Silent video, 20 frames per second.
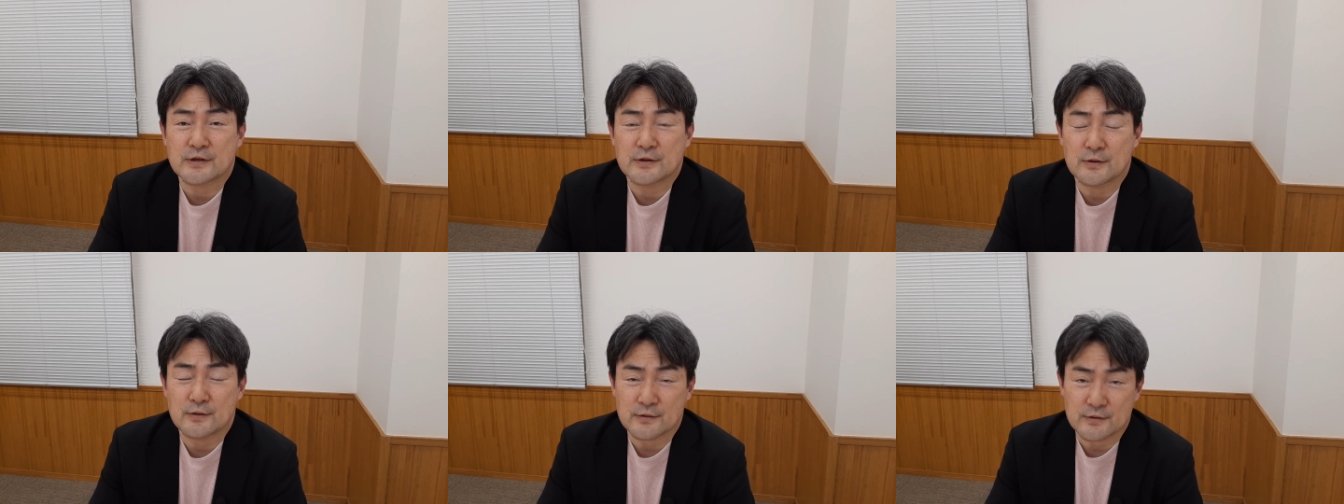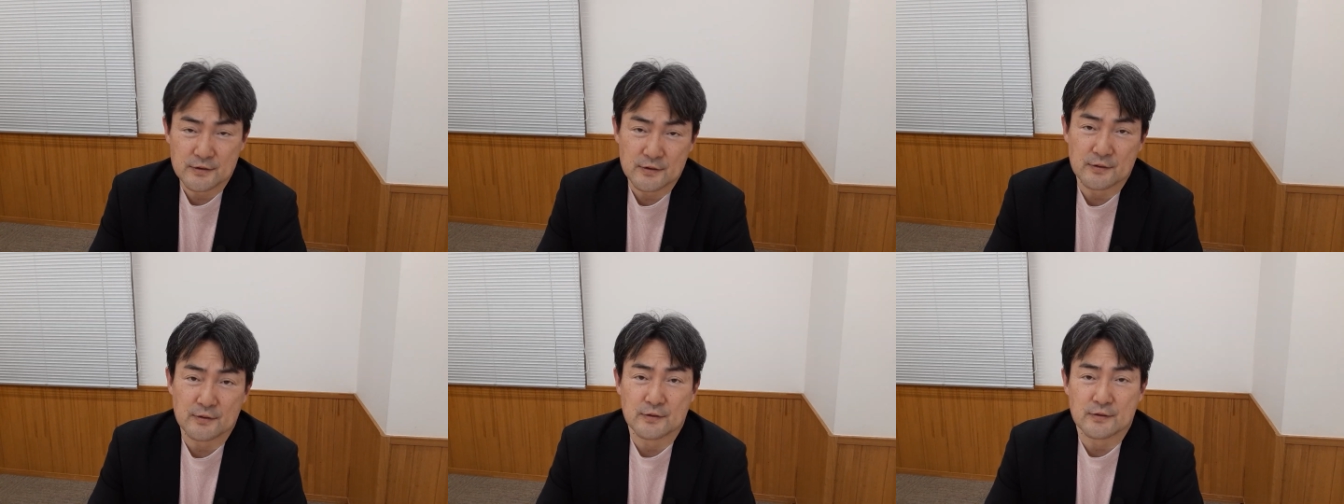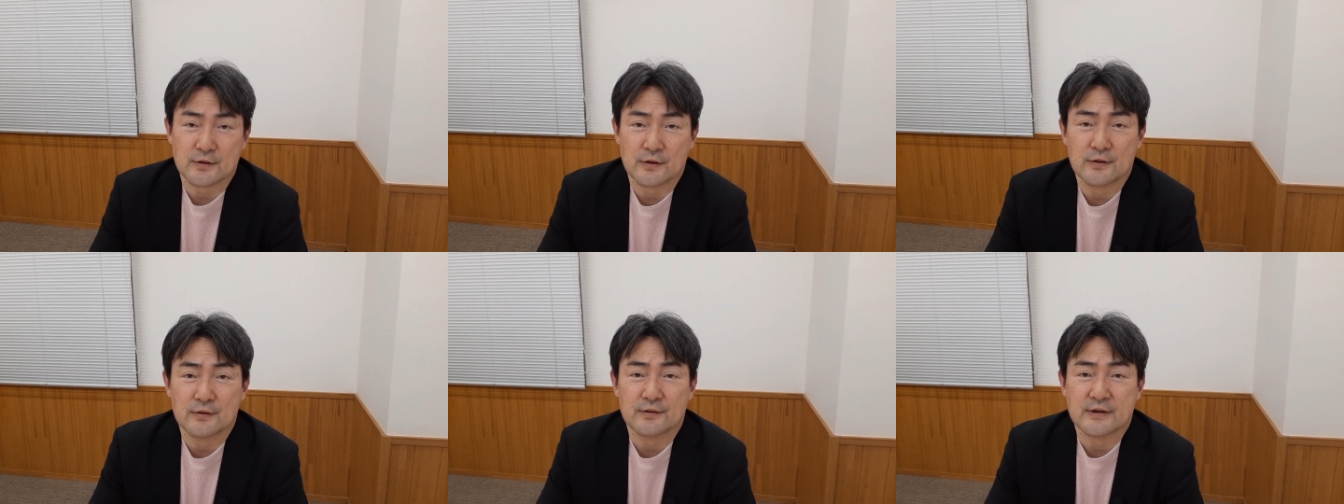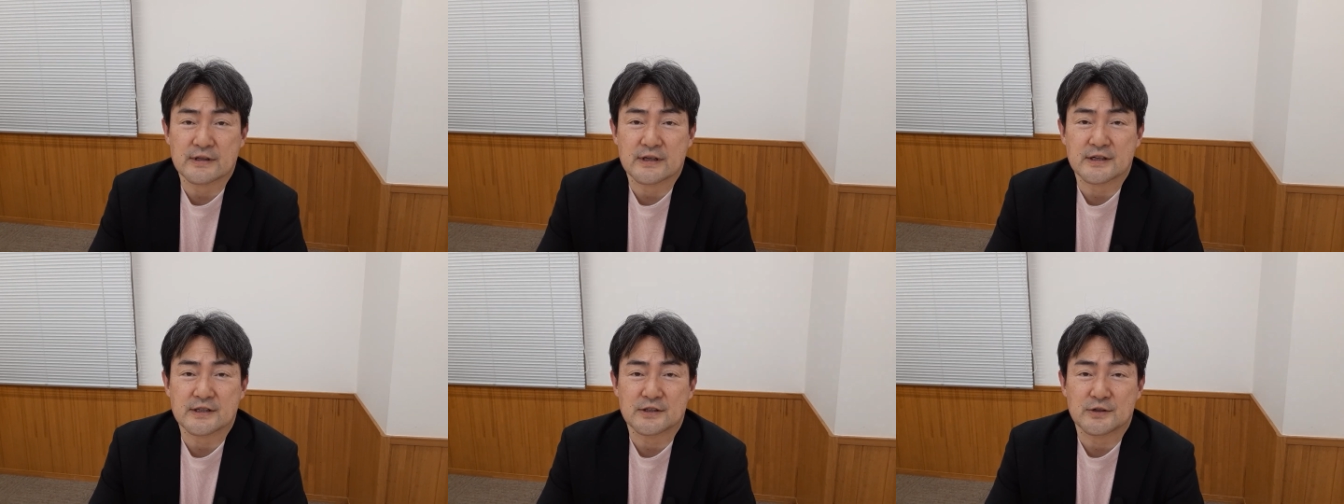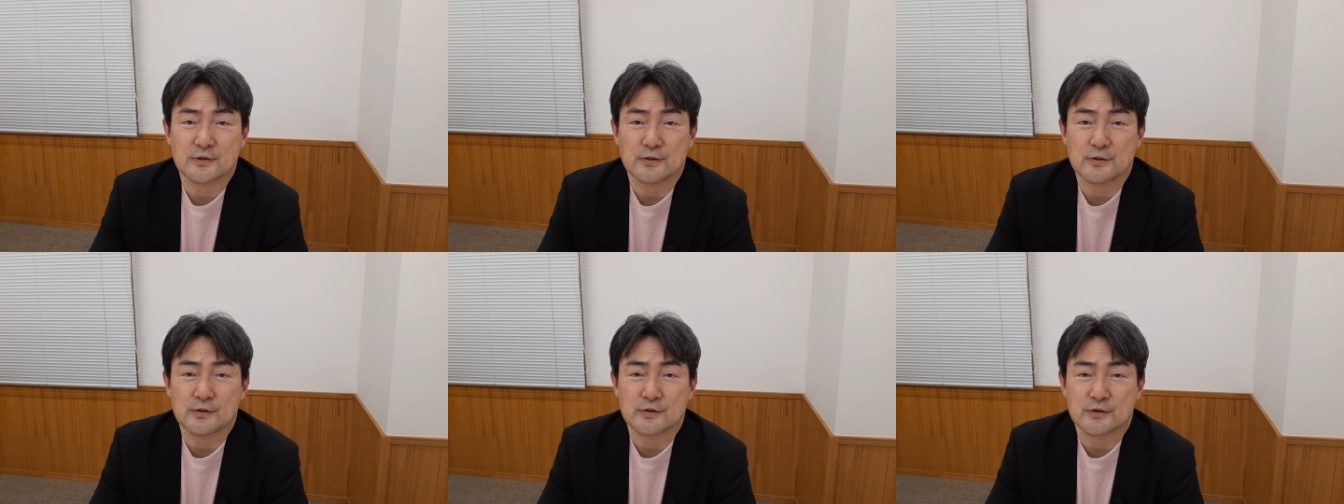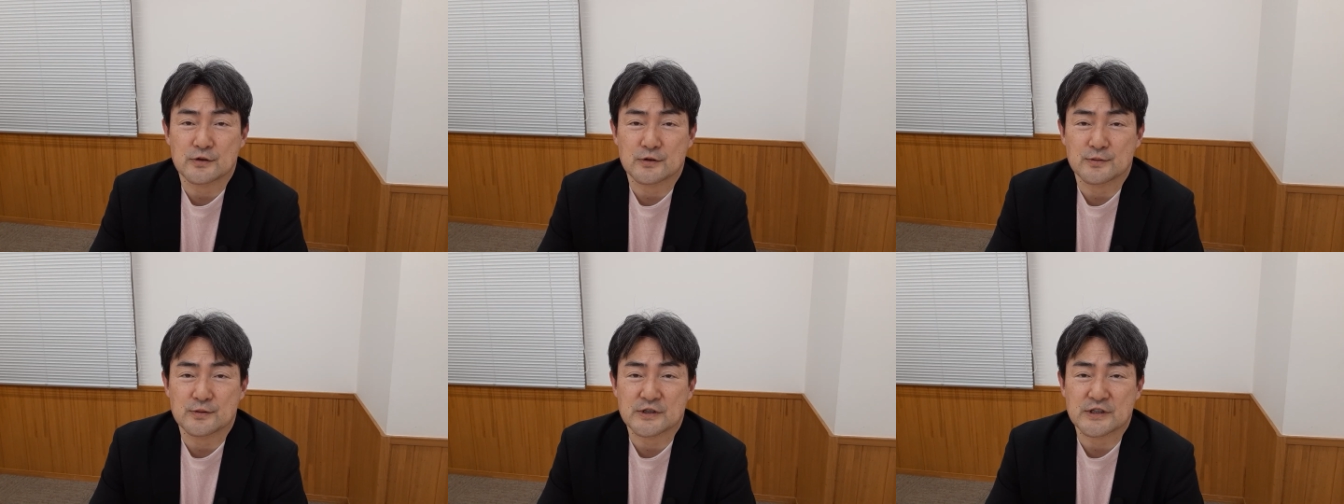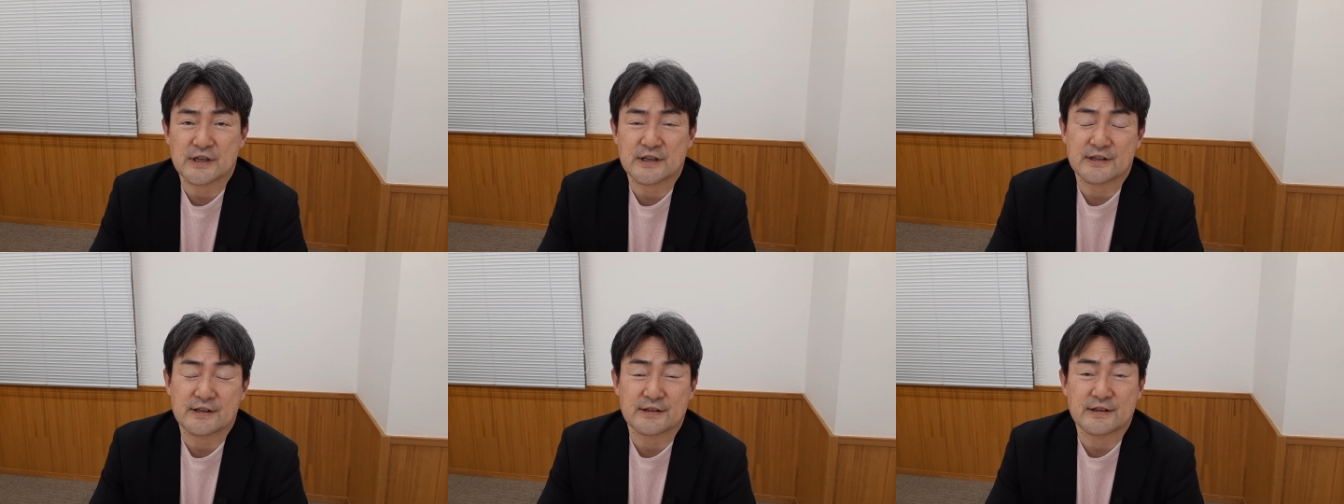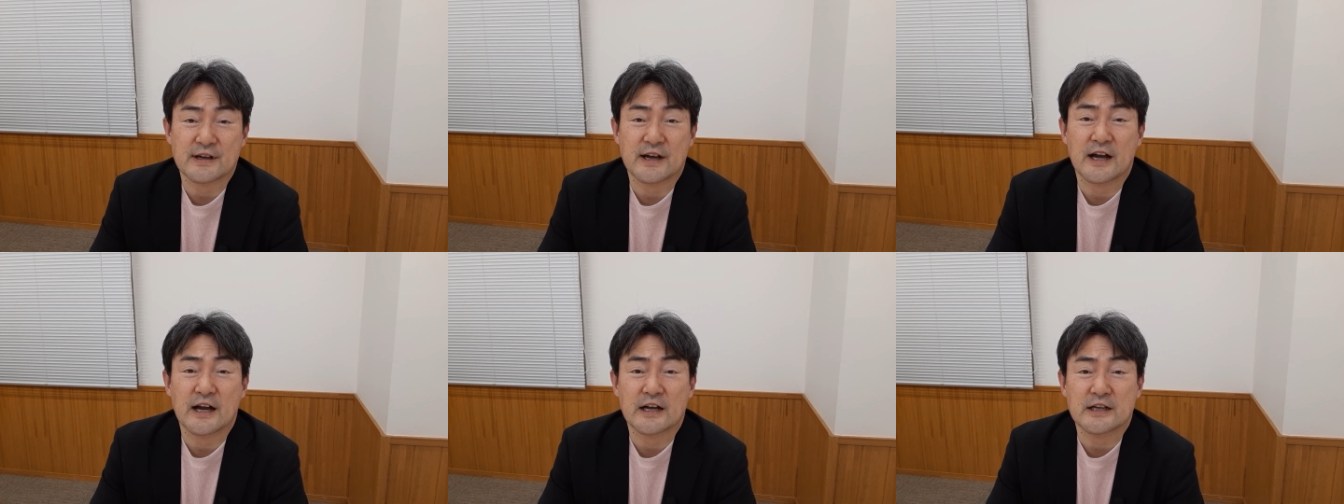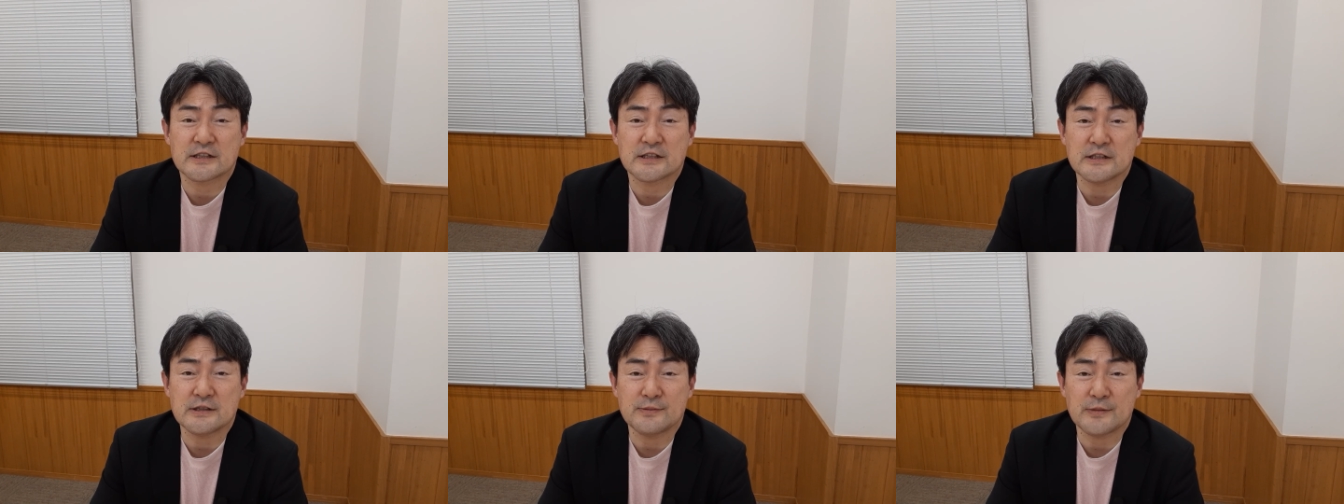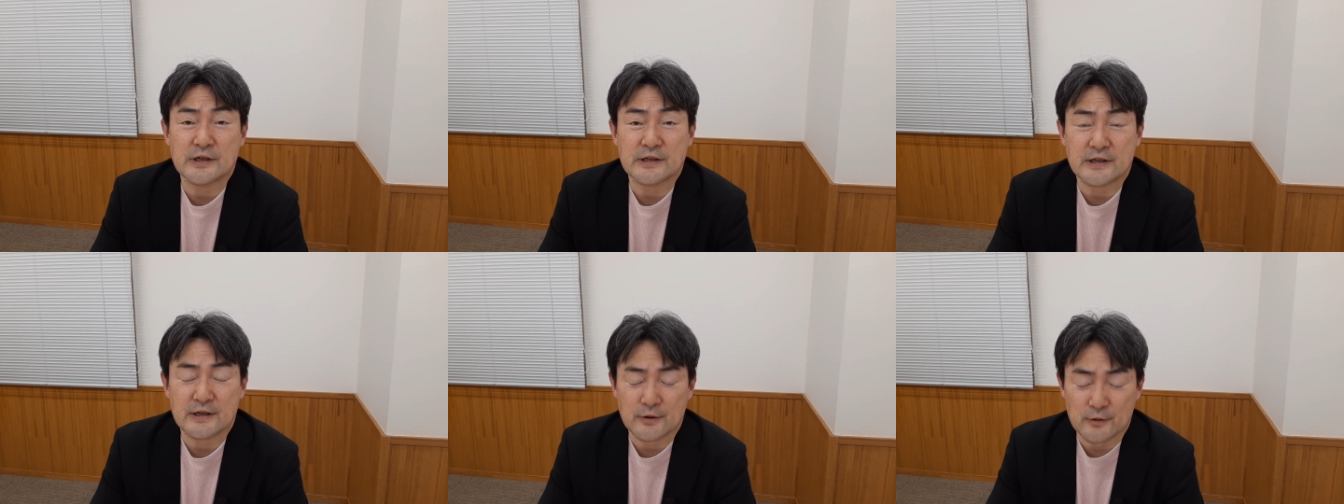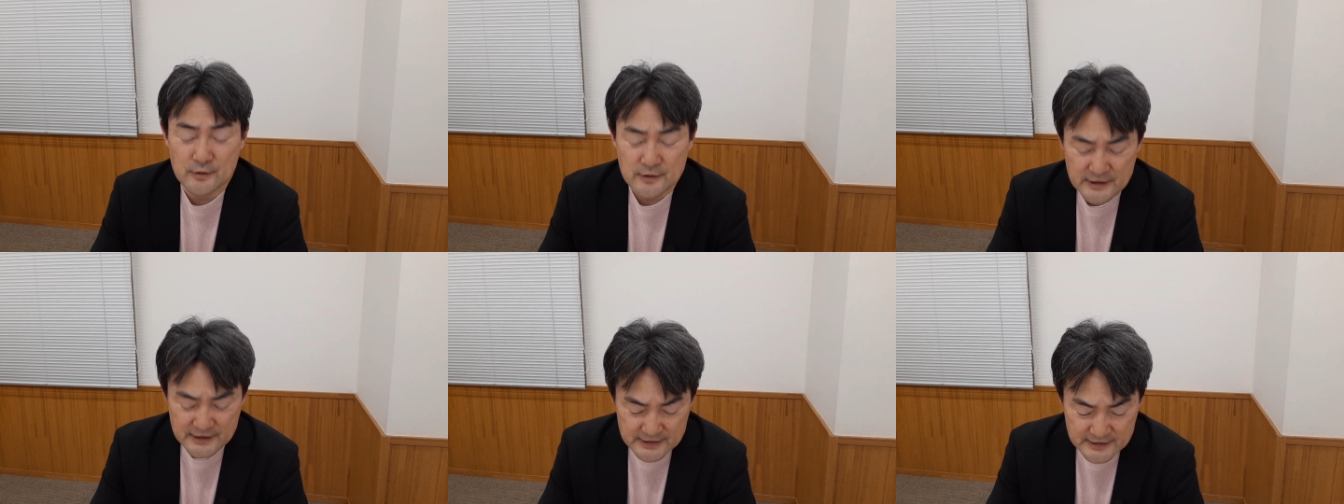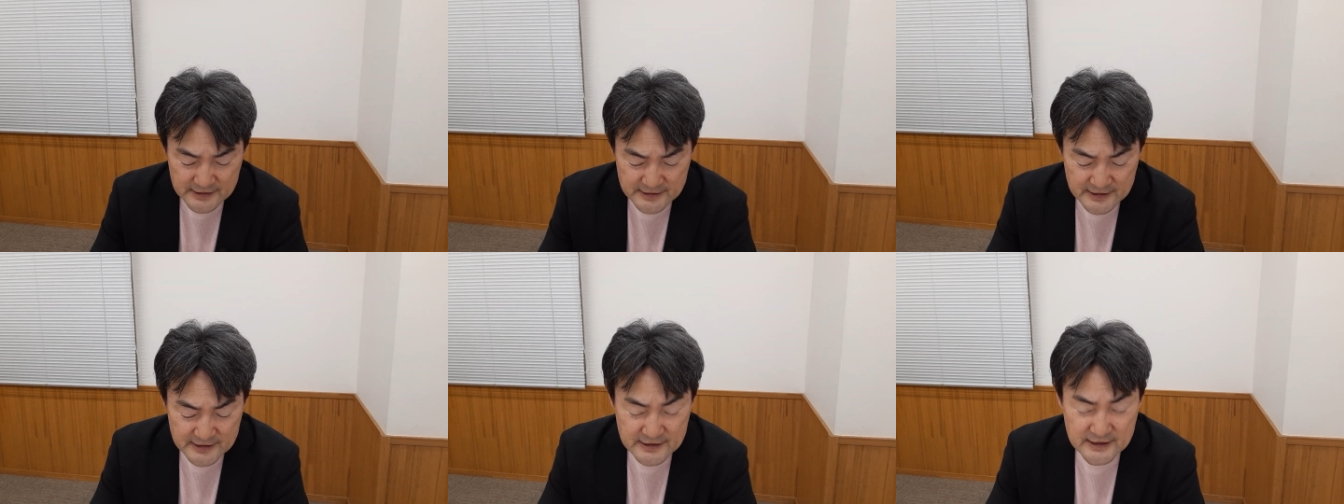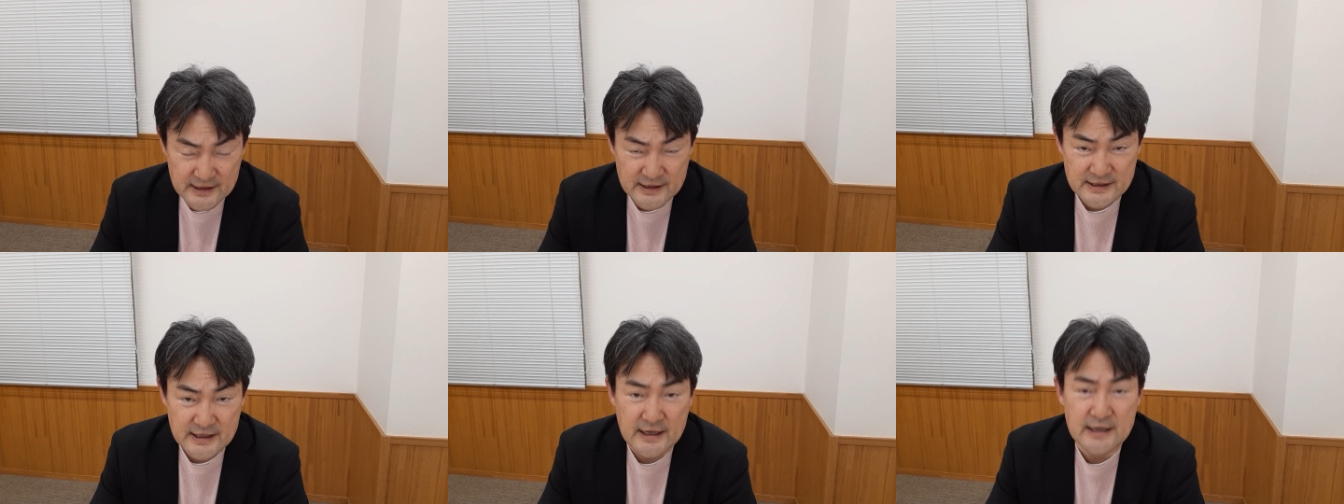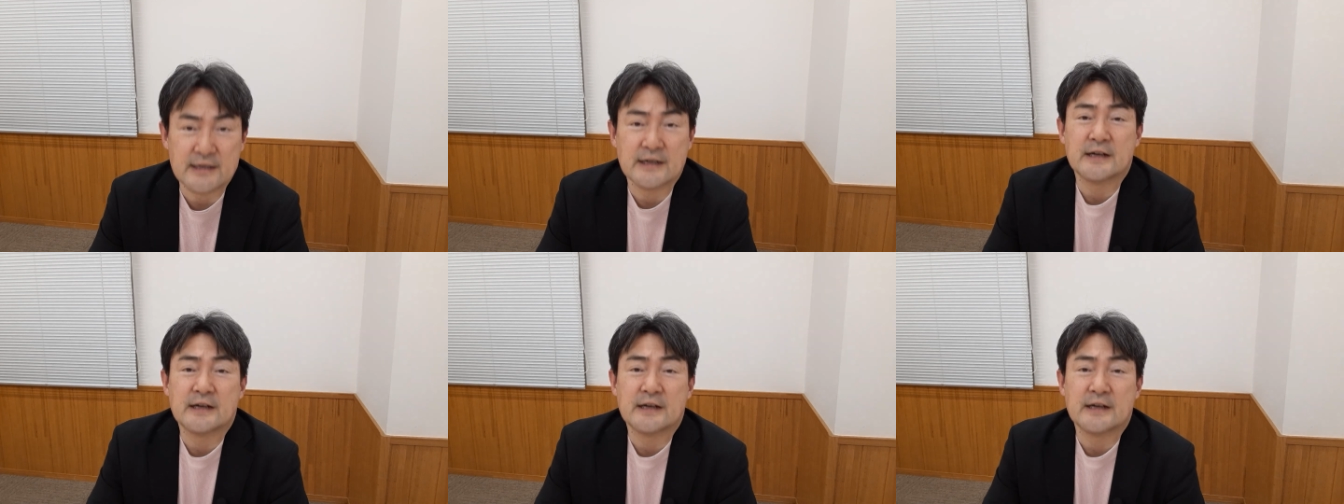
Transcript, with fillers: 記憶旅行という私の YouTube チャンネル初めてご覧いただいた方